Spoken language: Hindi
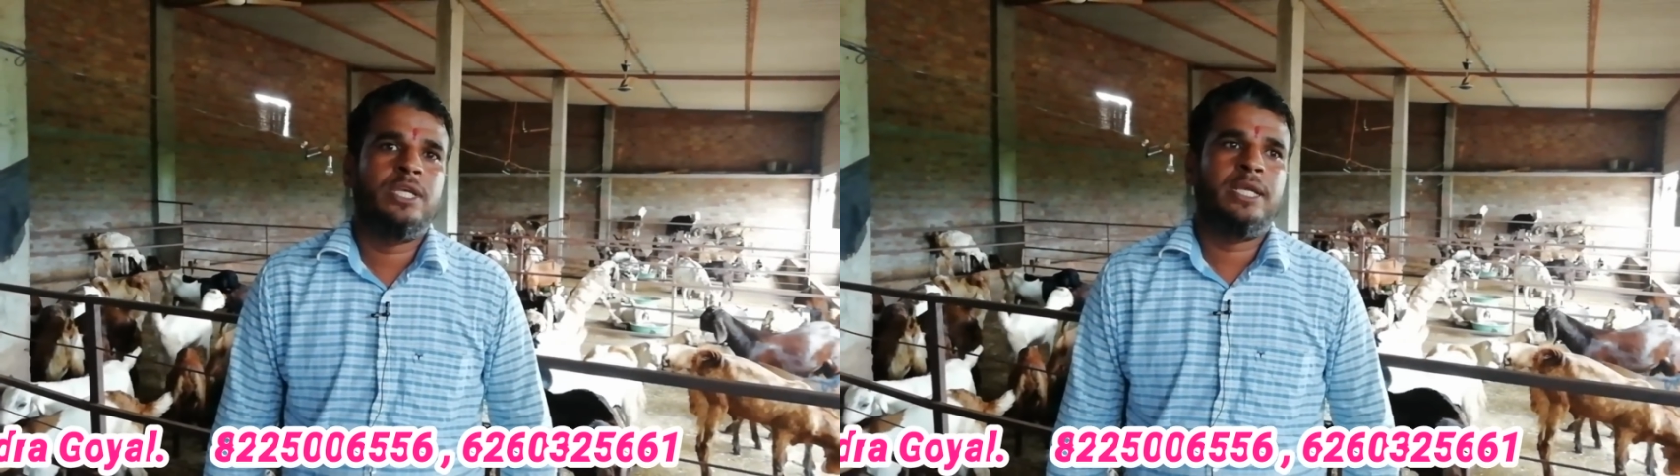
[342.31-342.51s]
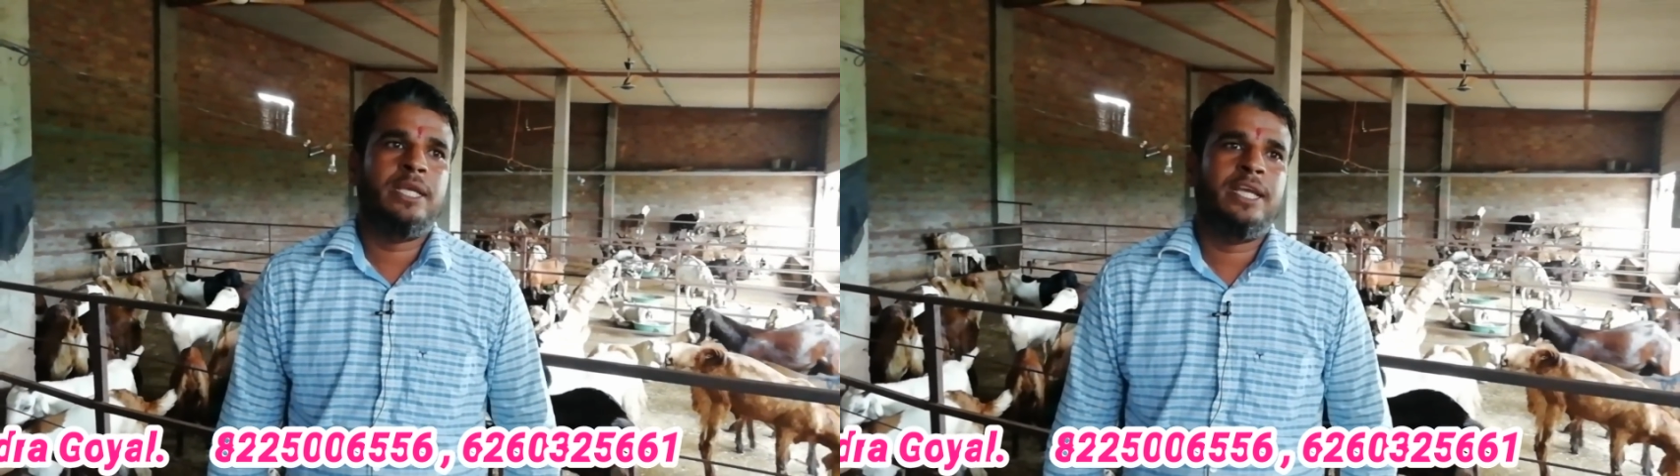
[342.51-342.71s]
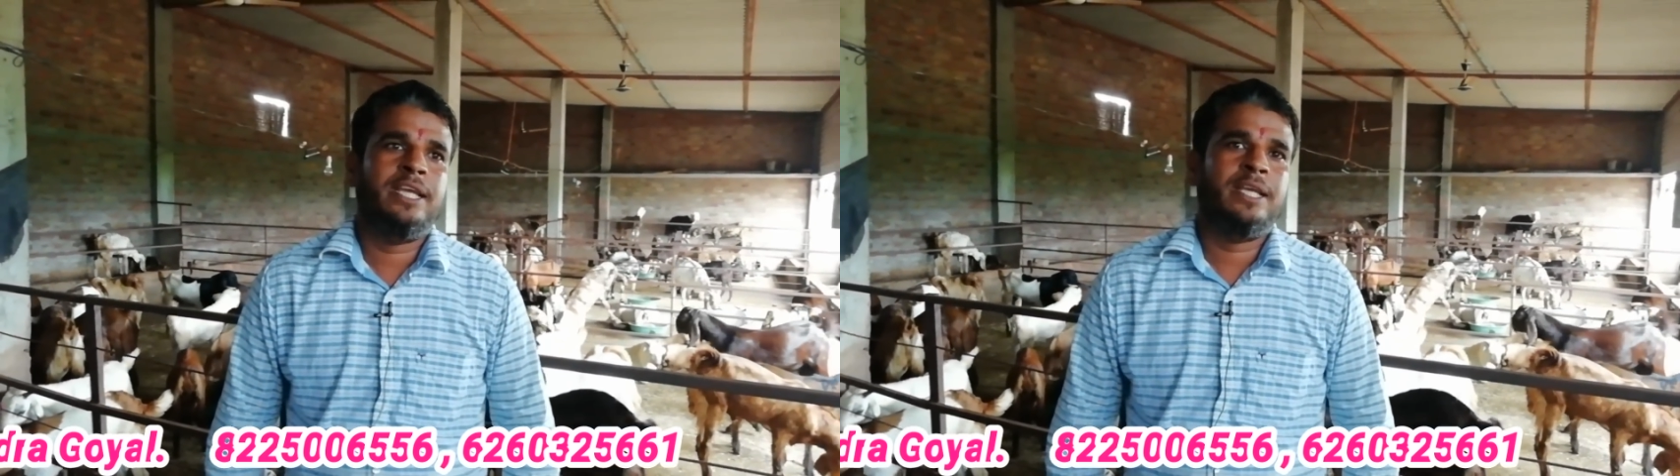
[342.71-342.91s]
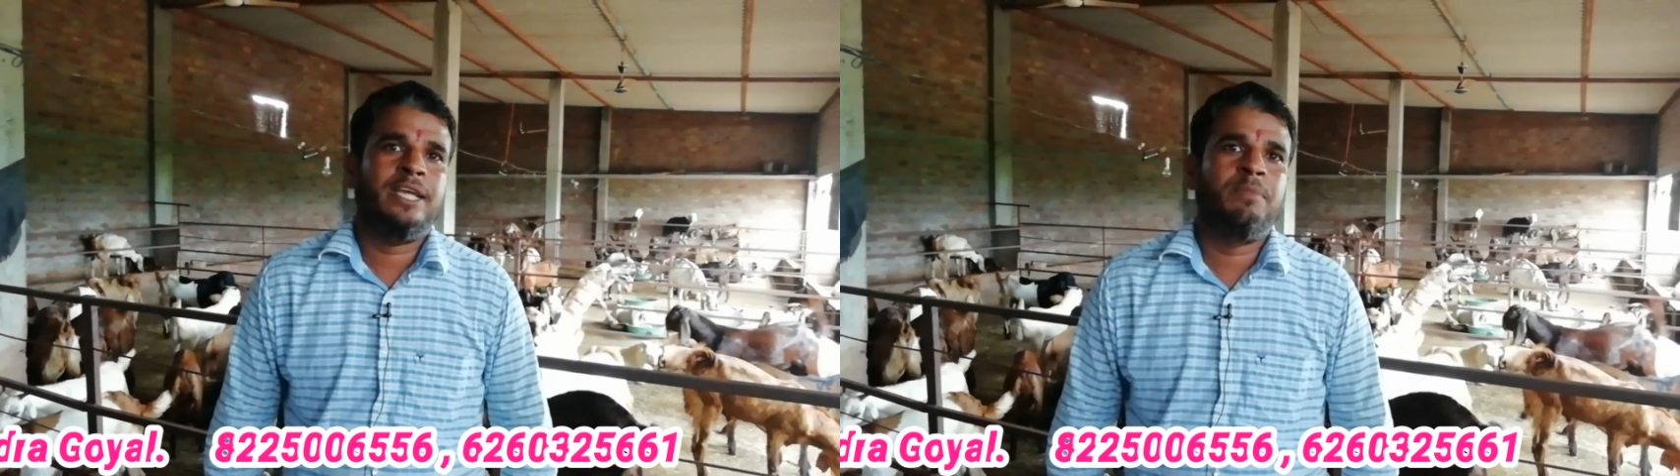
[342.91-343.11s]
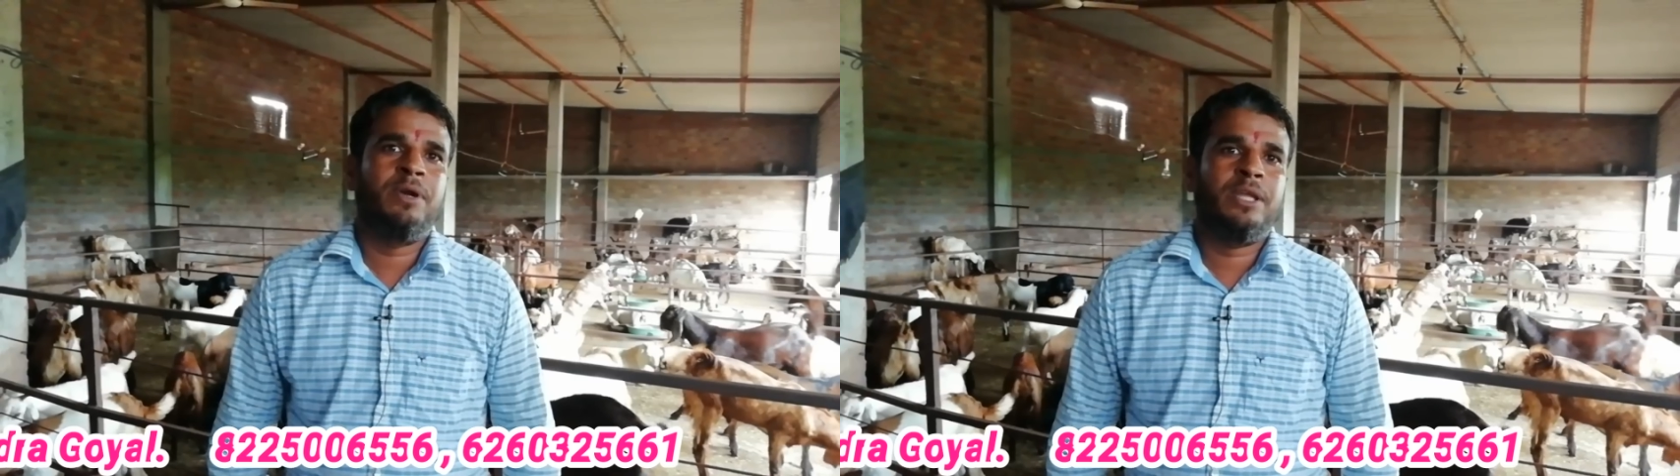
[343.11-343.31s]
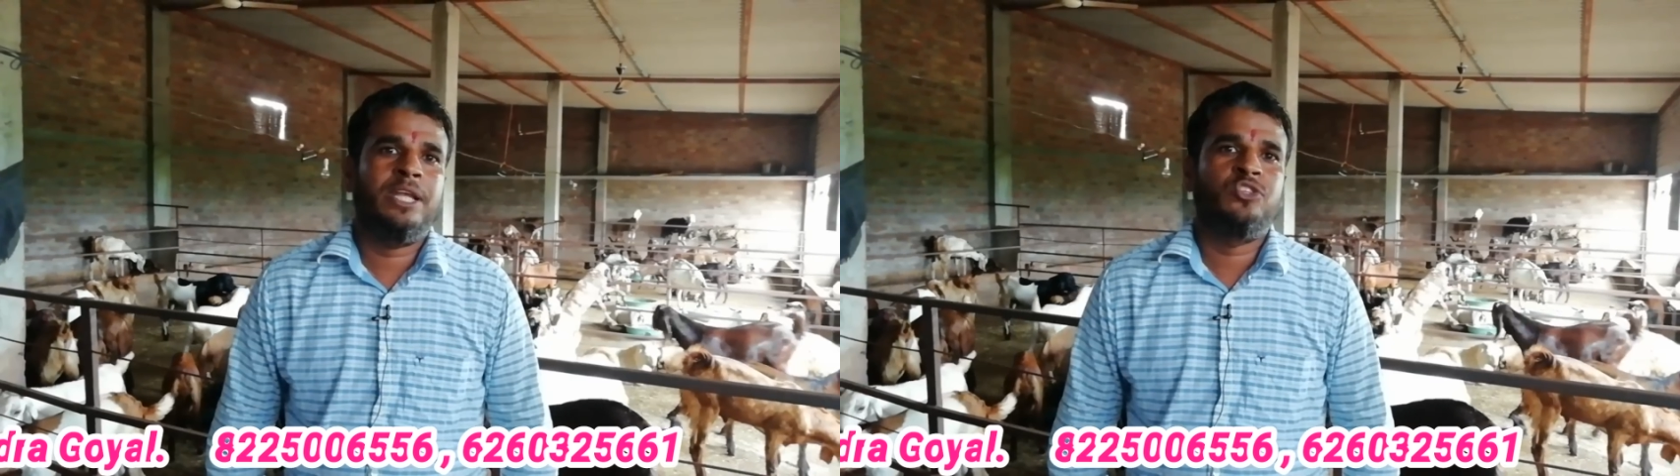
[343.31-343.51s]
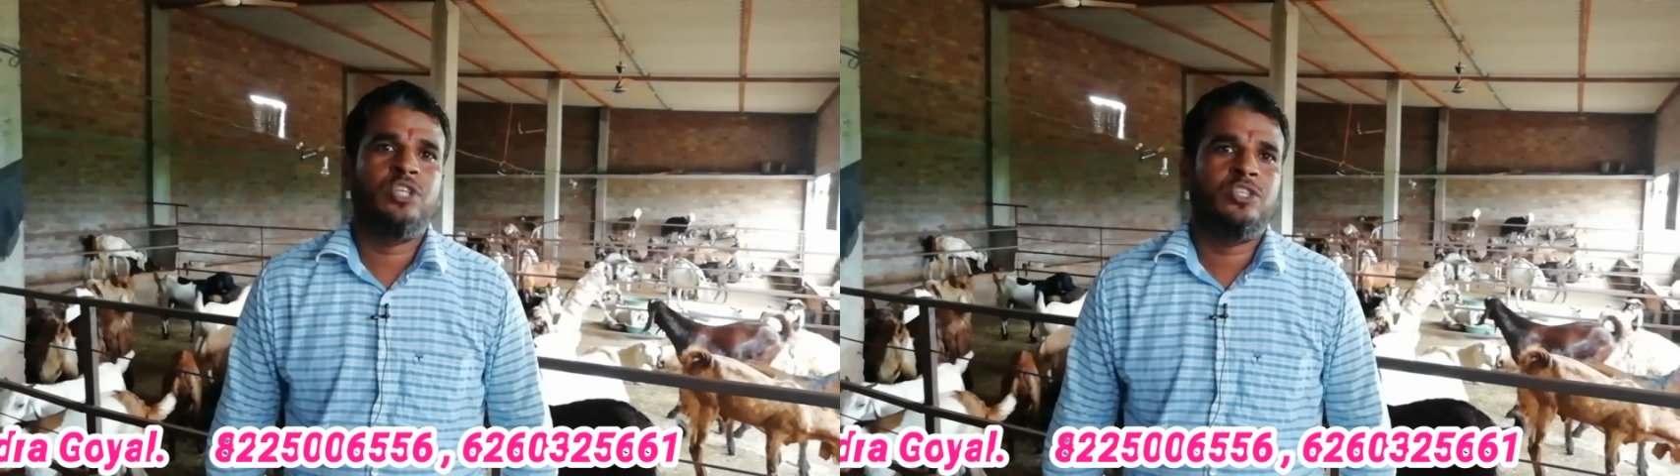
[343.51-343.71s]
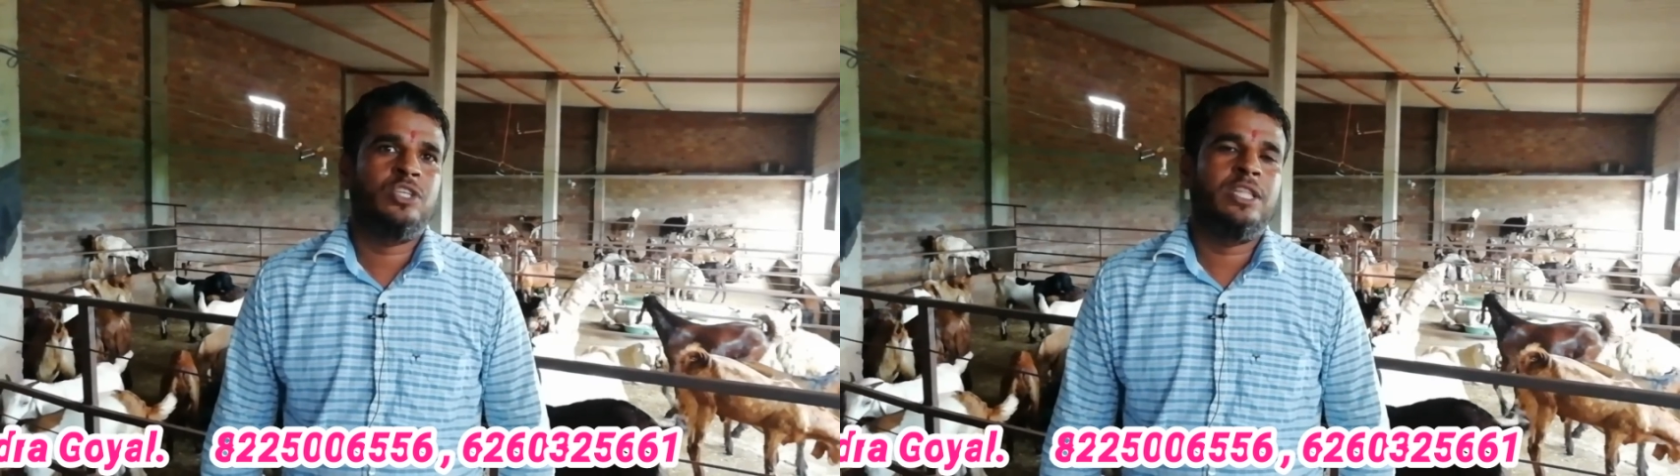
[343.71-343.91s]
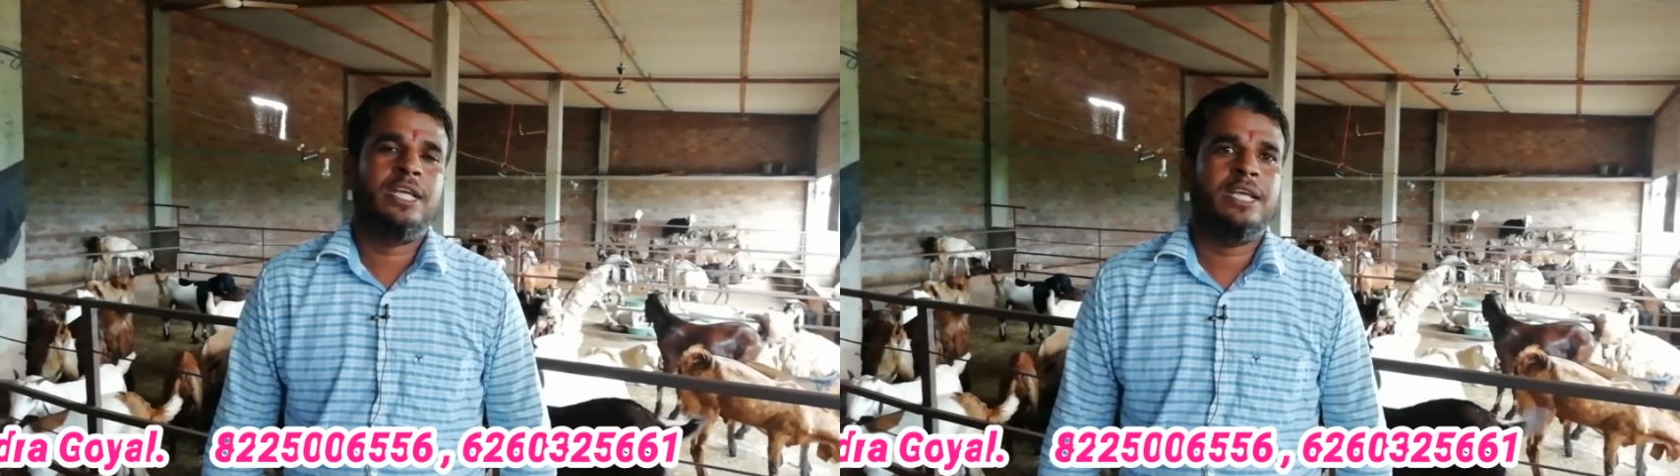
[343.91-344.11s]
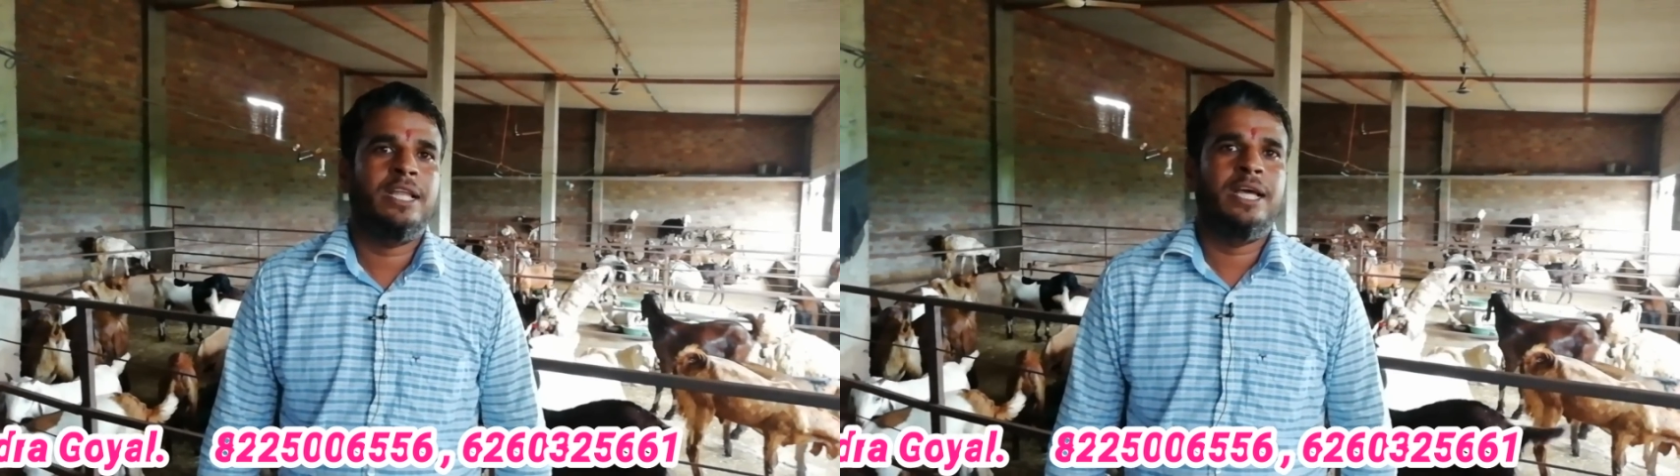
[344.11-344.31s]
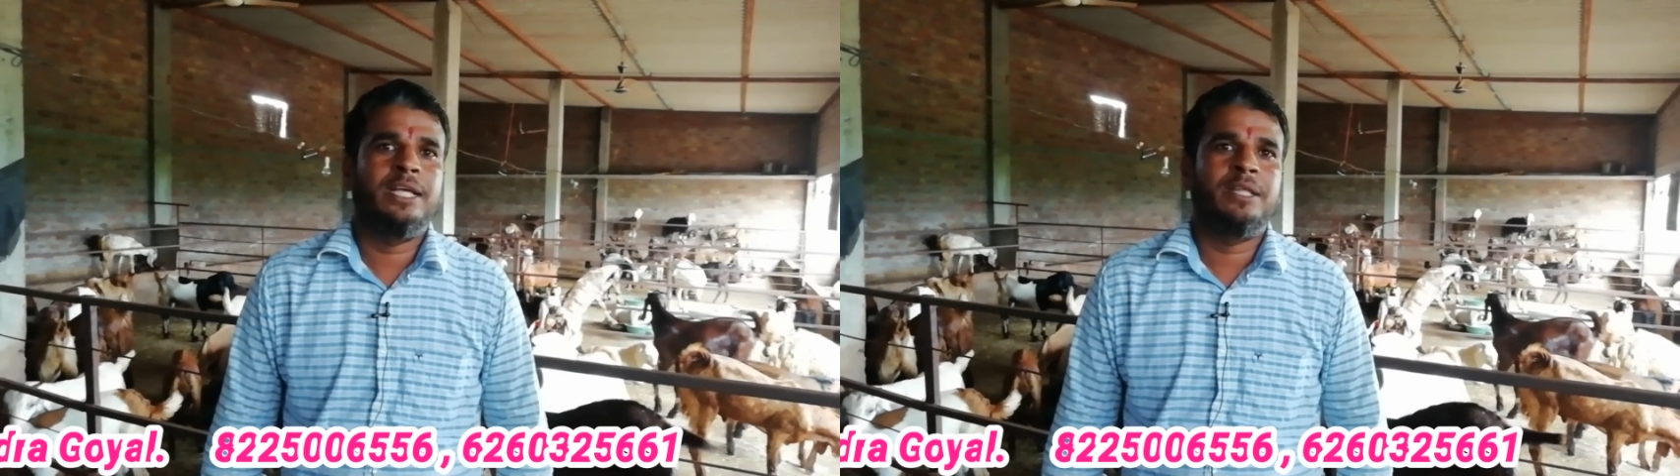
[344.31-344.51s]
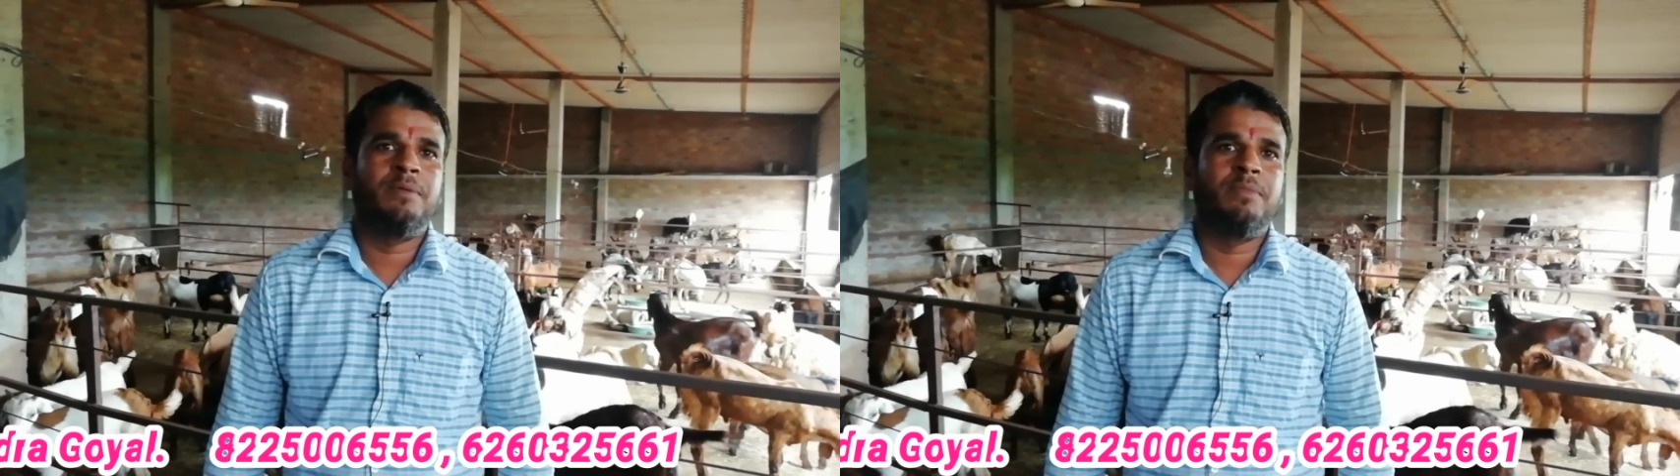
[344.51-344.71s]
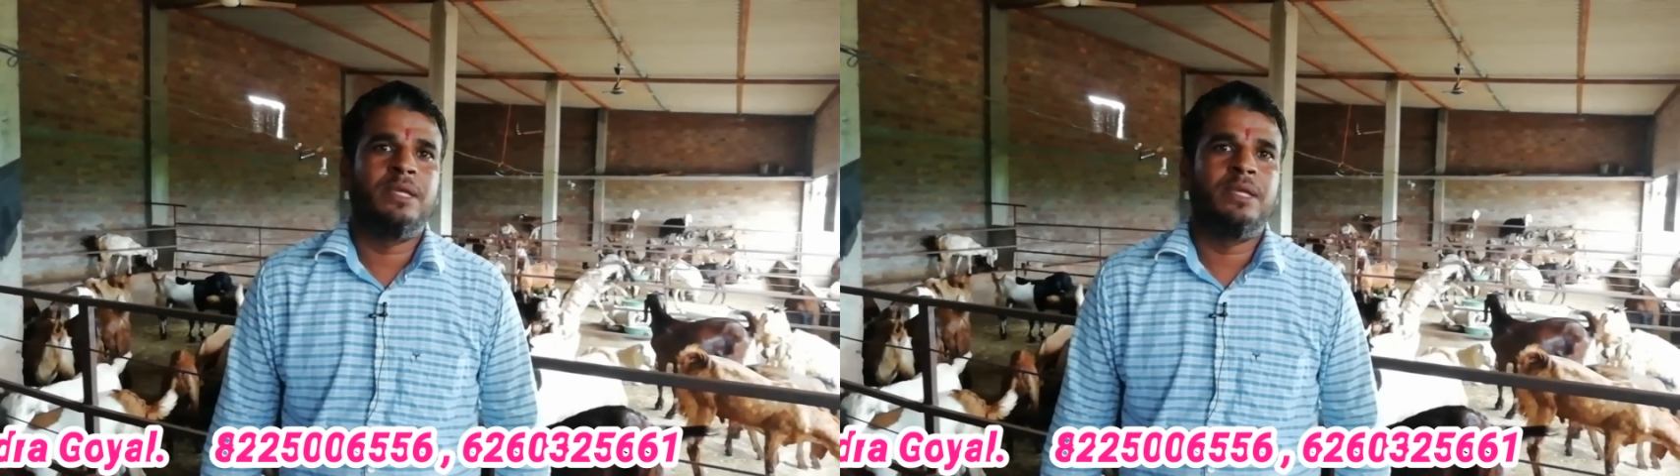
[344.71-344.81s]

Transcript: से एक एक एक एक बकरी अच्छी अच्छी देख के लाया था